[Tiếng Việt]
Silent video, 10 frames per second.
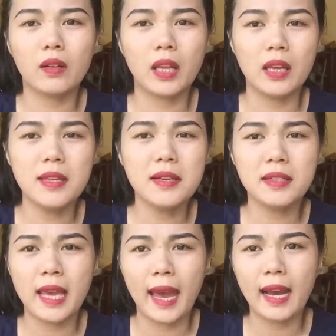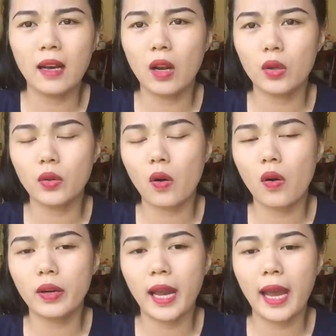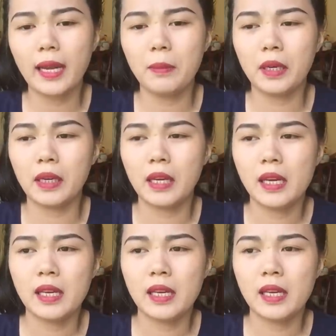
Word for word: có thể dư giả lo cho con cái mình